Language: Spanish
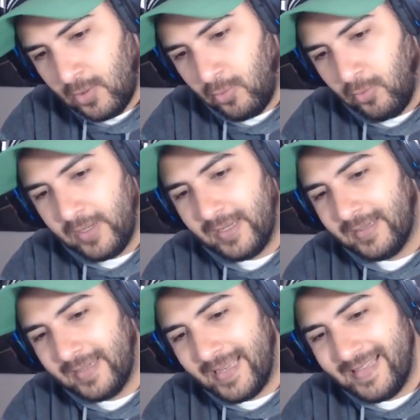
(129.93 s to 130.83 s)

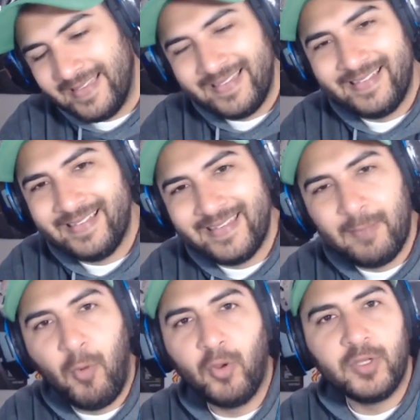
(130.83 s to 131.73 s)
con el
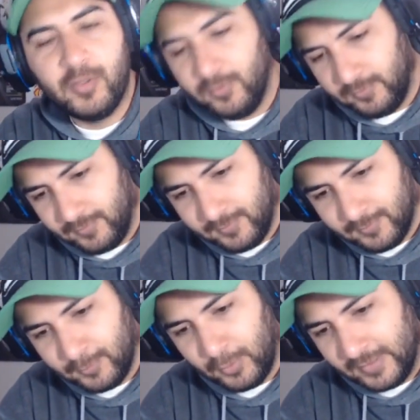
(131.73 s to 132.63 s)
demonio,
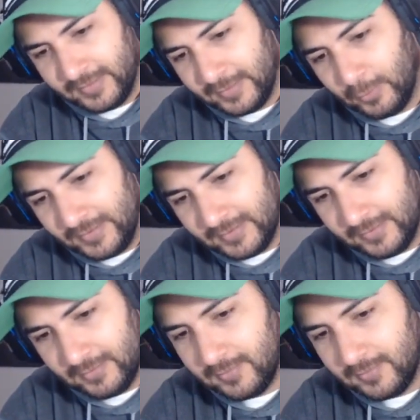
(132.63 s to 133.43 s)
por decirlo así.